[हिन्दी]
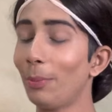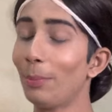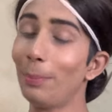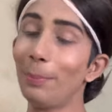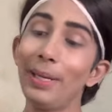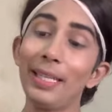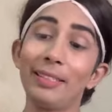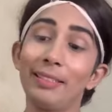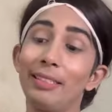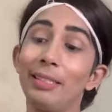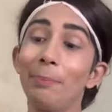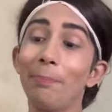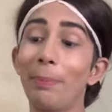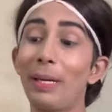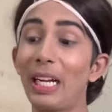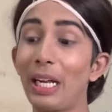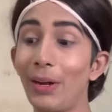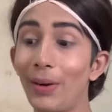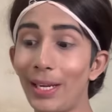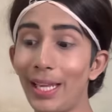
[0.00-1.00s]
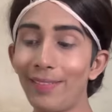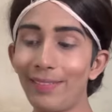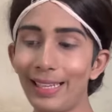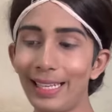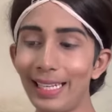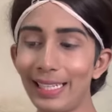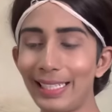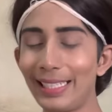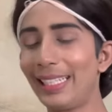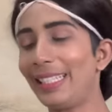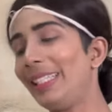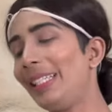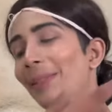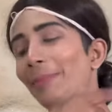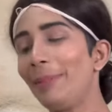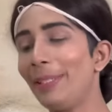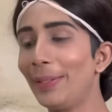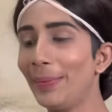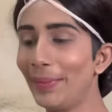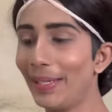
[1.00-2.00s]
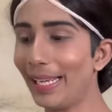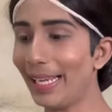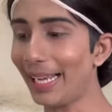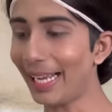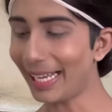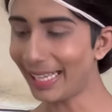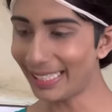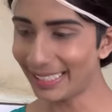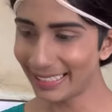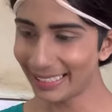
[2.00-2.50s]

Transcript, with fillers: लो मस्त पकौड़ा वाला कढ़ी भी हो गया